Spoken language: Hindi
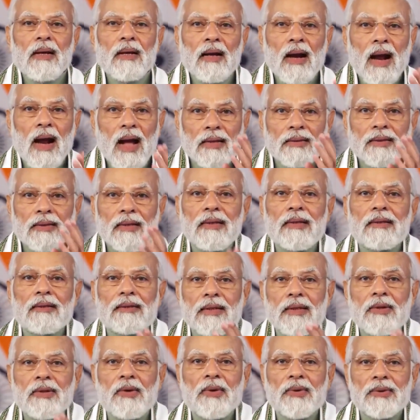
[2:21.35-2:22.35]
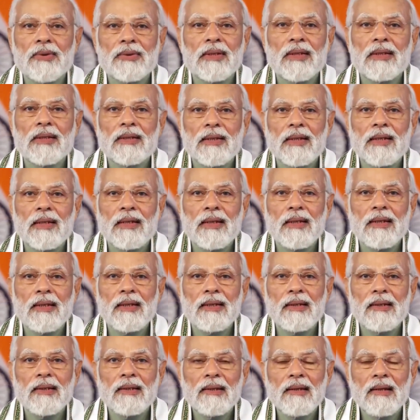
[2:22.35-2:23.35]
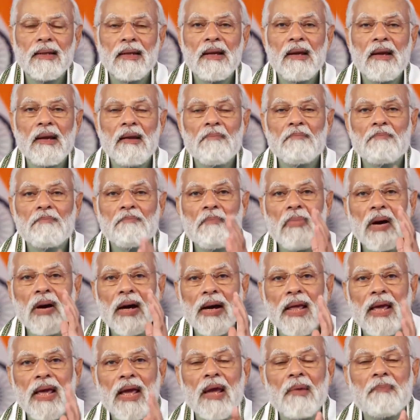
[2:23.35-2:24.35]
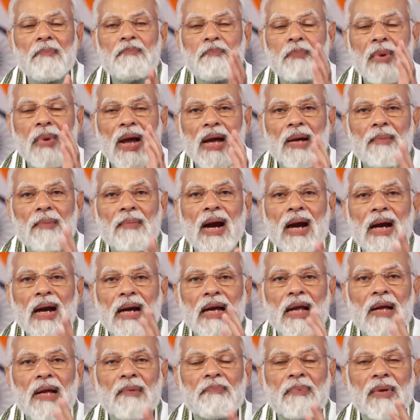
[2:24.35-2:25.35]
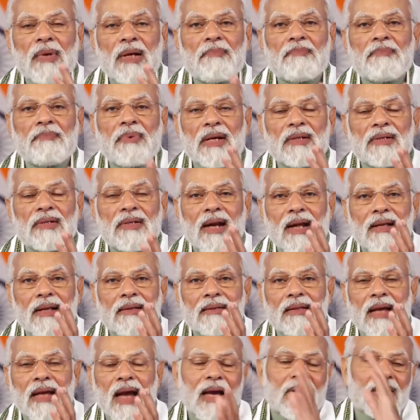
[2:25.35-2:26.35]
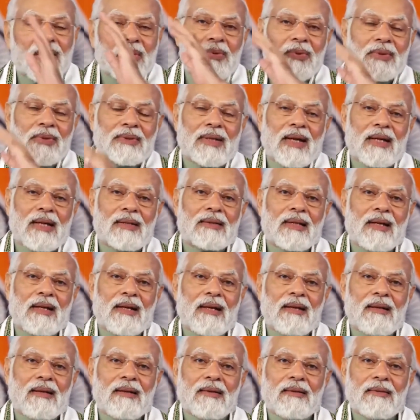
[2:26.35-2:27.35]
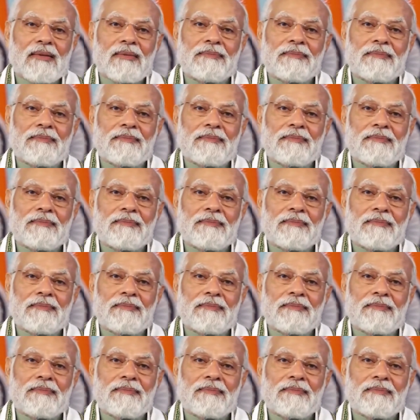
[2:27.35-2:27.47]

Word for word: राजनीति होती थी बड़े पैमाने पर भ्रष्टाचार होता था